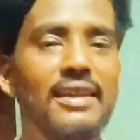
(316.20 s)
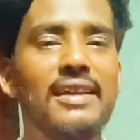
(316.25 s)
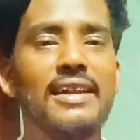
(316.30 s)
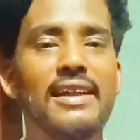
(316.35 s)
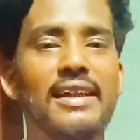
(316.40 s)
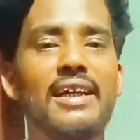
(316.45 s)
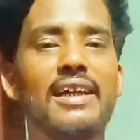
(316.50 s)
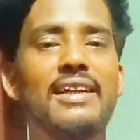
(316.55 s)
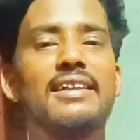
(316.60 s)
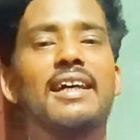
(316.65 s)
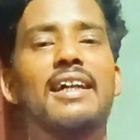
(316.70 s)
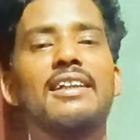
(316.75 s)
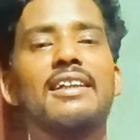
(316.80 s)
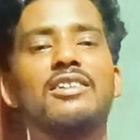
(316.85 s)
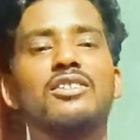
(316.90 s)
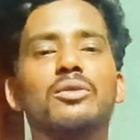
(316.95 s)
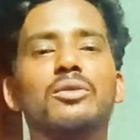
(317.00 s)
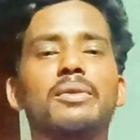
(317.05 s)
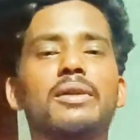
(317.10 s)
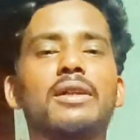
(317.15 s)
यानी
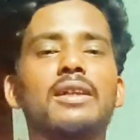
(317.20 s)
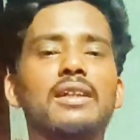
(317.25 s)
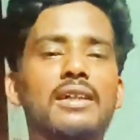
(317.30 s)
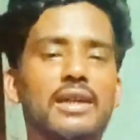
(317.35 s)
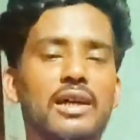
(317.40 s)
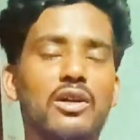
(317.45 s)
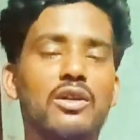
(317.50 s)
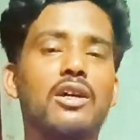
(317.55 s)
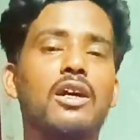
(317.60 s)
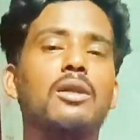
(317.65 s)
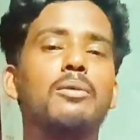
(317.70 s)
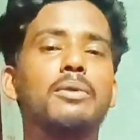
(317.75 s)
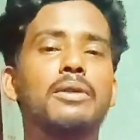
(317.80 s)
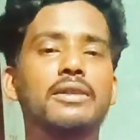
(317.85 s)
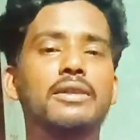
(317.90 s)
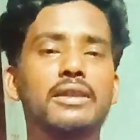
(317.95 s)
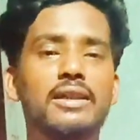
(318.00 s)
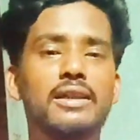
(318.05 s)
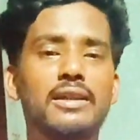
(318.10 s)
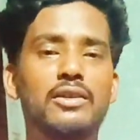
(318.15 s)
अड़तालीस सौ बिल और कल
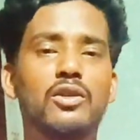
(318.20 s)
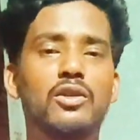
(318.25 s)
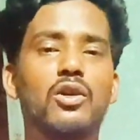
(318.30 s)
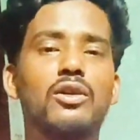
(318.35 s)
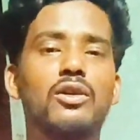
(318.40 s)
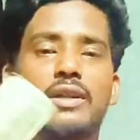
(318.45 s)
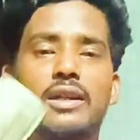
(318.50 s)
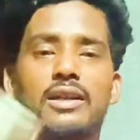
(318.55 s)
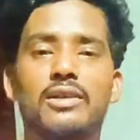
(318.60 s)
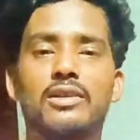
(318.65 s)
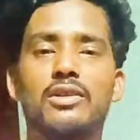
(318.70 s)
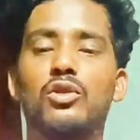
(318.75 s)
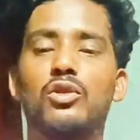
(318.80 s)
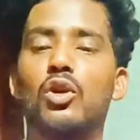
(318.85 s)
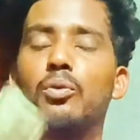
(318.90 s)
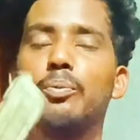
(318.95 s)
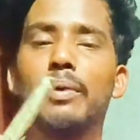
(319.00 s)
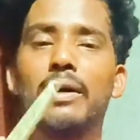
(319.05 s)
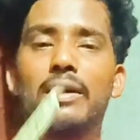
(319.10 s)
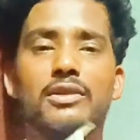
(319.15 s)
बजे नौ हज़ार तो
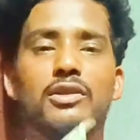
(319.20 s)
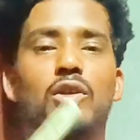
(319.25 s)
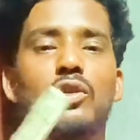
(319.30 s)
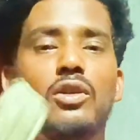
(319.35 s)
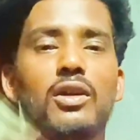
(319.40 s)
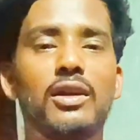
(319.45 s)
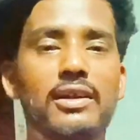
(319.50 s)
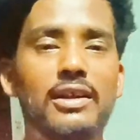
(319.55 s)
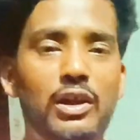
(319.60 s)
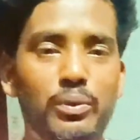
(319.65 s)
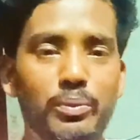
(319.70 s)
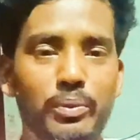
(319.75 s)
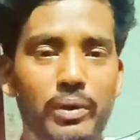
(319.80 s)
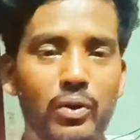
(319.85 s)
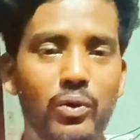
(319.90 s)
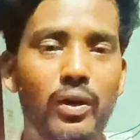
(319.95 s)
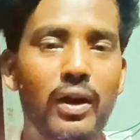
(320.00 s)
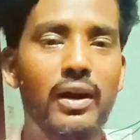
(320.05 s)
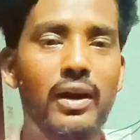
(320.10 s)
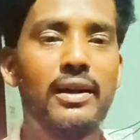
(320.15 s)
नौ पाँच चौदह हज़ार रुपया
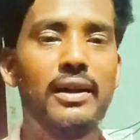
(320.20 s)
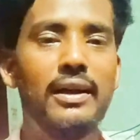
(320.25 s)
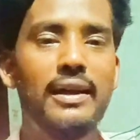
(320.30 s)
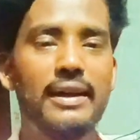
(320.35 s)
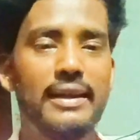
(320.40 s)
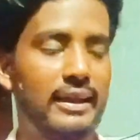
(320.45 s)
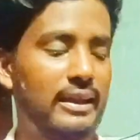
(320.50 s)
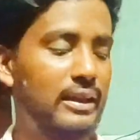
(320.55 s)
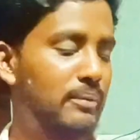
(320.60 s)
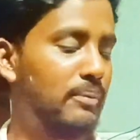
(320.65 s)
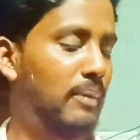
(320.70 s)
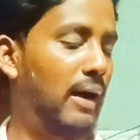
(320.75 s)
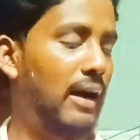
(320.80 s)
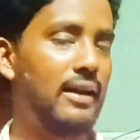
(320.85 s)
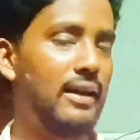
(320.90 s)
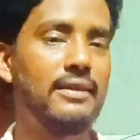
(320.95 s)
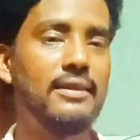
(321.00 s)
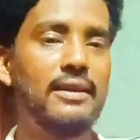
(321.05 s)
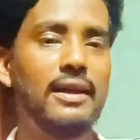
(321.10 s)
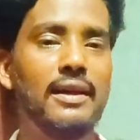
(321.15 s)
हुआ यानी
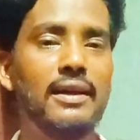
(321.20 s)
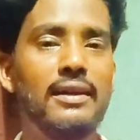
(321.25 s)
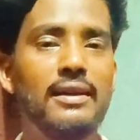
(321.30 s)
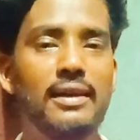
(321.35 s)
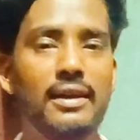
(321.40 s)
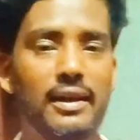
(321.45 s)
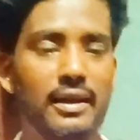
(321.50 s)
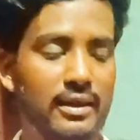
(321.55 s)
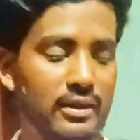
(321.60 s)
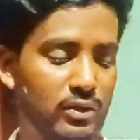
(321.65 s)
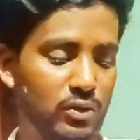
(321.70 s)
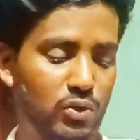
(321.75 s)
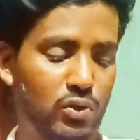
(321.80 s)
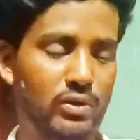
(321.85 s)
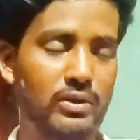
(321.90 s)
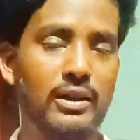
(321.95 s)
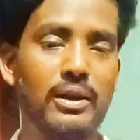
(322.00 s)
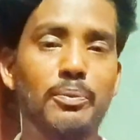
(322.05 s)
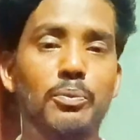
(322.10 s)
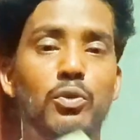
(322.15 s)
बारह हज़ार और दो
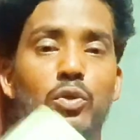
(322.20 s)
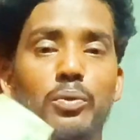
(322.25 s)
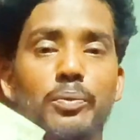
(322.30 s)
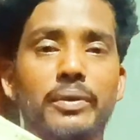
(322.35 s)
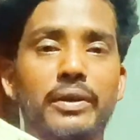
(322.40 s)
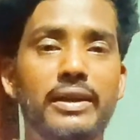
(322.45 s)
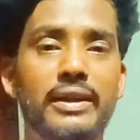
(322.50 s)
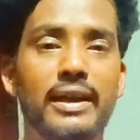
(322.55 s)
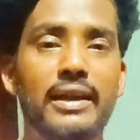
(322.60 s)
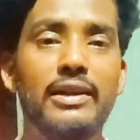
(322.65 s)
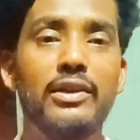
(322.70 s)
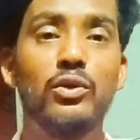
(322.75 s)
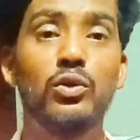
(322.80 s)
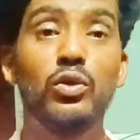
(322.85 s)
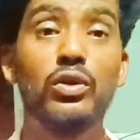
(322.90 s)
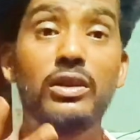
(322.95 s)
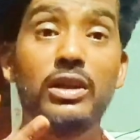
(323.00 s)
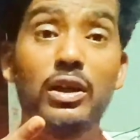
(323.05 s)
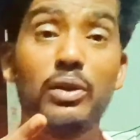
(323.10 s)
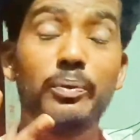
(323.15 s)
हज़ार प्रॉफिट यानी
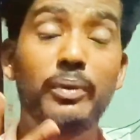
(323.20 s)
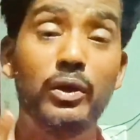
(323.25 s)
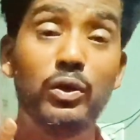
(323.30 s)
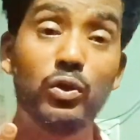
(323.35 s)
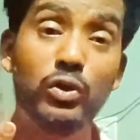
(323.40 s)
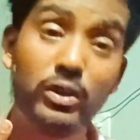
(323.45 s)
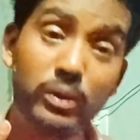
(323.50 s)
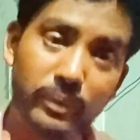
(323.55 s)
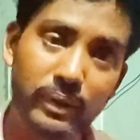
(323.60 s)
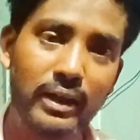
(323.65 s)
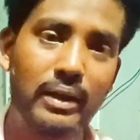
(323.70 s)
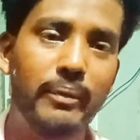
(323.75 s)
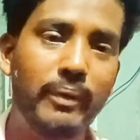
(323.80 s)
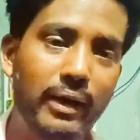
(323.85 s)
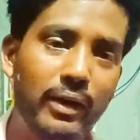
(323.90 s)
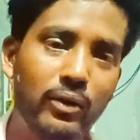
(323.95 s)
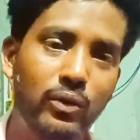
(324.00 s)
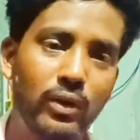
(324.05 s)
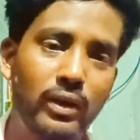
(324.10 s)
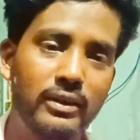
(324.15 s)
दो हज़ार रुपया दो दिन में
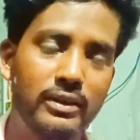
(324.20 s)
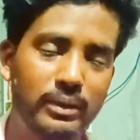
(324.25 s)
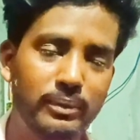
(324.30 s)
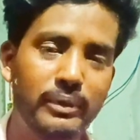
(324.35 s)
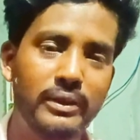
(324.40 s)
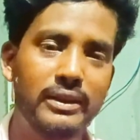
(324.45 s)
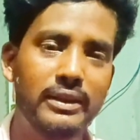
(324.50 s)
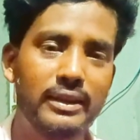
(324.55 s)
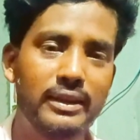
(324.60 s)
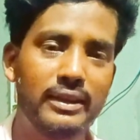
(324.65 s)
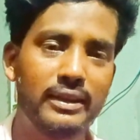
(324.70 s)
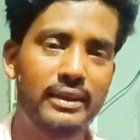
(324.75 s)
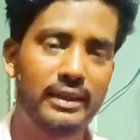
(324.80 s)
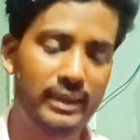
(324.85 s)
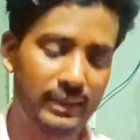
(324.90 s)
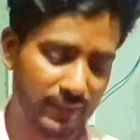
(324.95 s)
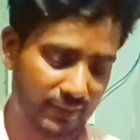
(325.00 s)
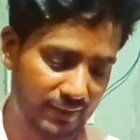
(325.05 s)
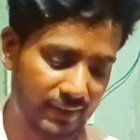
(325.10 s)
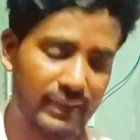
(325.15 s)
कमाई हुआ समझ गए
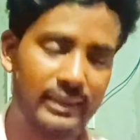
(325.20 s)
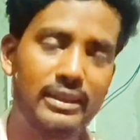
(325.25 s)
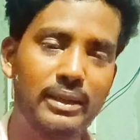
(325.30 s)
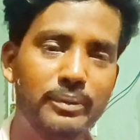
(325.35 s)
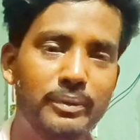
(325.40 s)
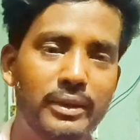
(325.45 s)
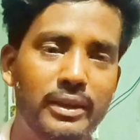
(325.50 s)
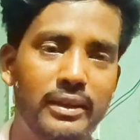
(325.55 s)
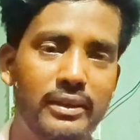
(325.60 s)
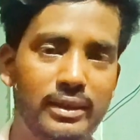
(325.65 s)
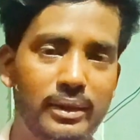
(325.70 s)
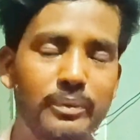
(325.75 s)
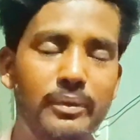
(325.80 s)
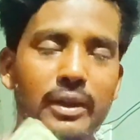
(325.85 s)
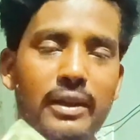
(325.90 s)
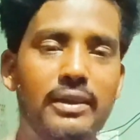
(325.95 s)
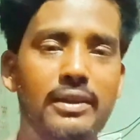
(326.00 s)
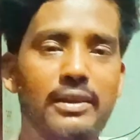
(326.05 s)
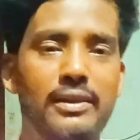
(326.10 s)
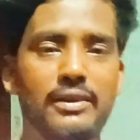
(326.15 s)
नहीं समझे
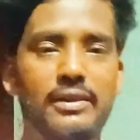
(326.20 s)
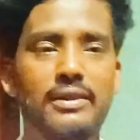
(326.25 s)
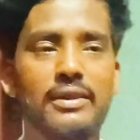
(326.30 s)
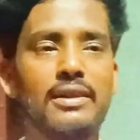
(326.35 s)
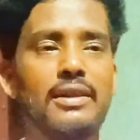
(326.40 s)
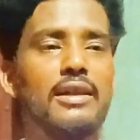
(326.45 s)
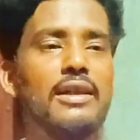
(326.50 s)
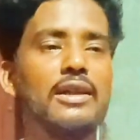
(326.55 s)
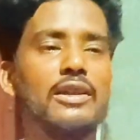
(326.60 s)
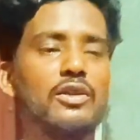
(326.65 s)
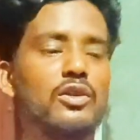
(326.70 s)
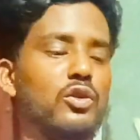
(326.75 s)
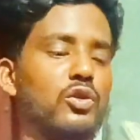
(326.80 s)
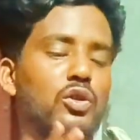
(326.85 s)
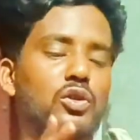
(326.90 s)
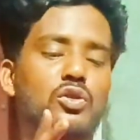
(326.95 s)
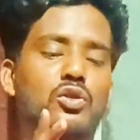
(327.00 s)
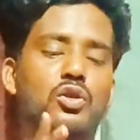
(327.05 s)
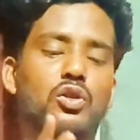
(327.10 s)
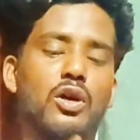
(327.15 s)
समझाते हैं तो
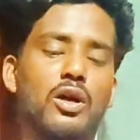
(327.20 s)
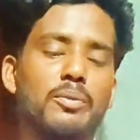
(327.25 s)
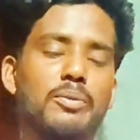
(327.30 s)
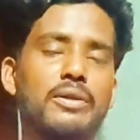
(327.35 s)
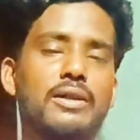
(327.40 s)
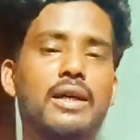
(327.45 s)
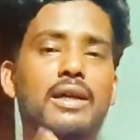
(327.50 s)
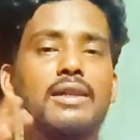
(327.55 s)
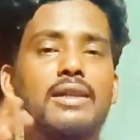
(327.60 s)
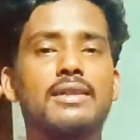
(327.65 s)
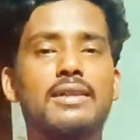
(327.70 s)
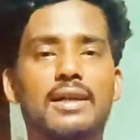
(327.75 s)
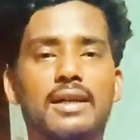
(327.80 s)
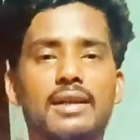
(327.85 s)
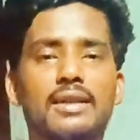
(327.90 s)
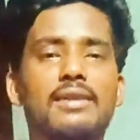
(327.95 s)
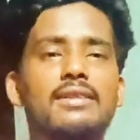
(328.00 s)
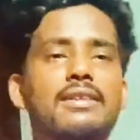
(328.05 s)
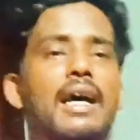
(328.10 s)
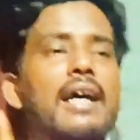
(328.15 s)
दोस्तों अभी घर
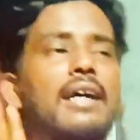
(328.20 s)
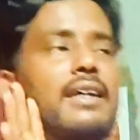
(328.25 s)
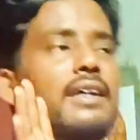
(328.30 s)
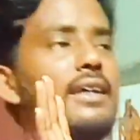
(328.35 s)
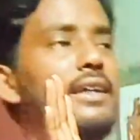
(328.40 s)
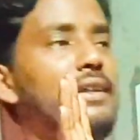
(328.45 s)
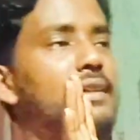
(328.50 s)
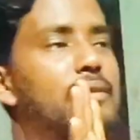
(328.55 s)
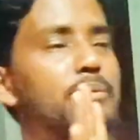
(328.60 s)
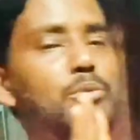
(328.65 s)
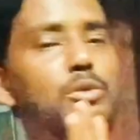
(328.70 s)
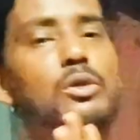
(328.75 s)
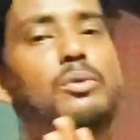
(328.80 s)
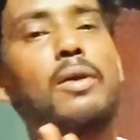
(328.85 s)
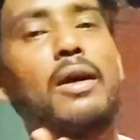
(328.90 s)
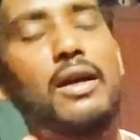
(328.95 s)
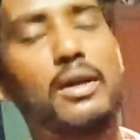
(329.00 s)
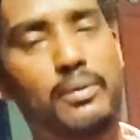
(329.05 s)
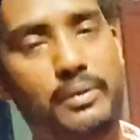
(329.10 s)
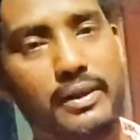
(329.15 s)
कल जाएंगे
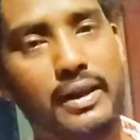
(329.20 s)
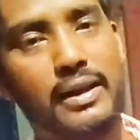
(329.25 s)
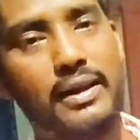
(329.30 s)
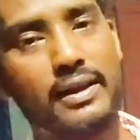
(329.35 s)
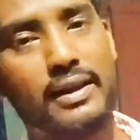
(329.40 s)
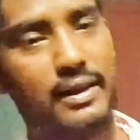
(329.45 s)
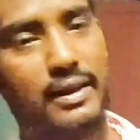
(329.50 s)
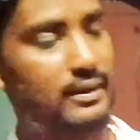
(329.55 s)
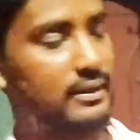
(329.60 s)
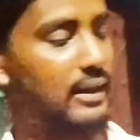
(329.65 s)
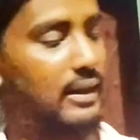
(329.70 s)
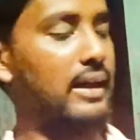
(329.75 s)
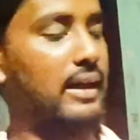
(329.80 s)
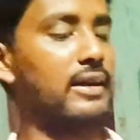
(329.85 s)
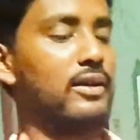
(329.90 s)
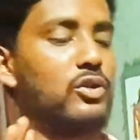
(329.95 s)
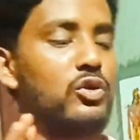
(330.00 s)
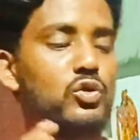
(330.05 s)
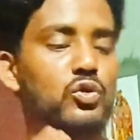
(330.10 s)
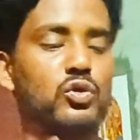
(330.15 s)
बुधवार को बाजार है कल
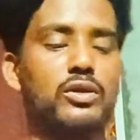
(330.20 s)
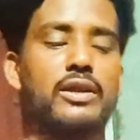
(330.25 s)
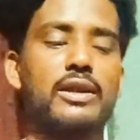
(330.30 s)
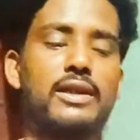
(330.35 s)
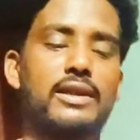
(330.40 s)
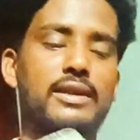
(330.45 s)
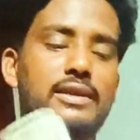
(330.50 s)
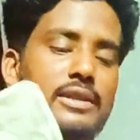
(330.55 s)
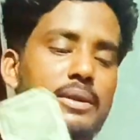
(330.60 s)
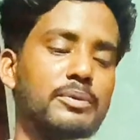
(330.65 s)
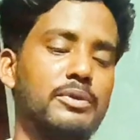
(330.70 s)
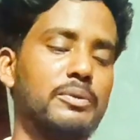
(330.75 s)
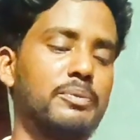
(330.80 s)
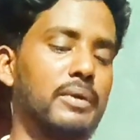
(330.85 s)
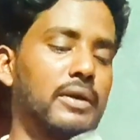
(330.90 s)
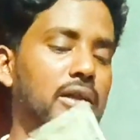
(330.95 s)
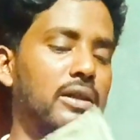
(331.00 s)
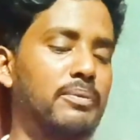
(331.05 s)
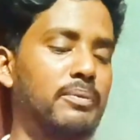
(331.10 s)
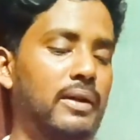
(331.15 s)
जाएंगे उसको देंगे सबसे
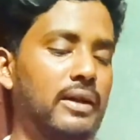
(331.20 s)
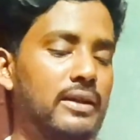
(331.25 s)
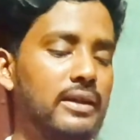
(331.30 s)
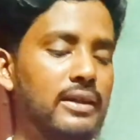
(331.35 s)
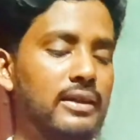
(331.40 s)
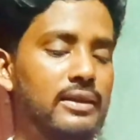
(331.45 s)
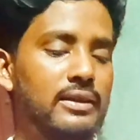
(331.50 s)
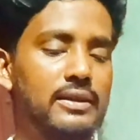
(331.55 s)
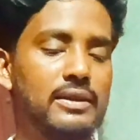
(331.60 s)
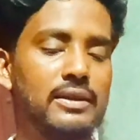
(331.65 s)
पहले माजन